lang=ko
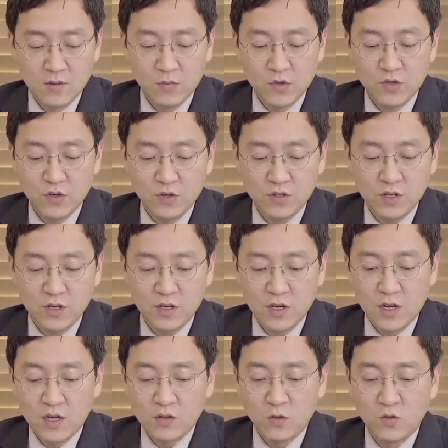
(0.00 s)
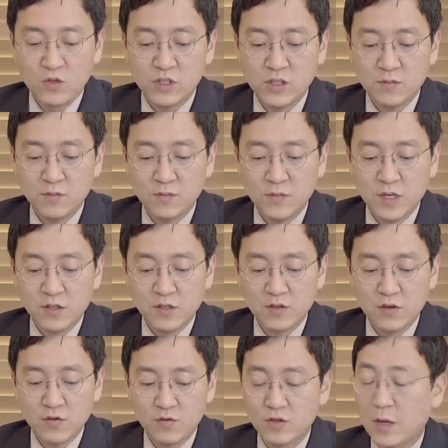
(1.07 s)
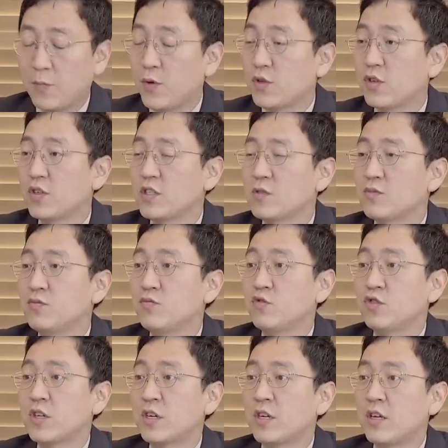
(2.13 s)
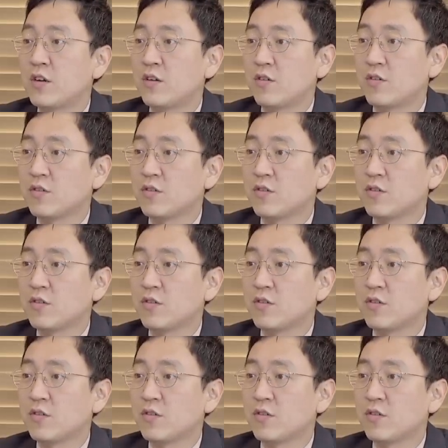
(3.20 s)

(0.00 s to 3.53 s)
먼저 이렇게 농심 같은 경우는 대표적인 식품주잖아요.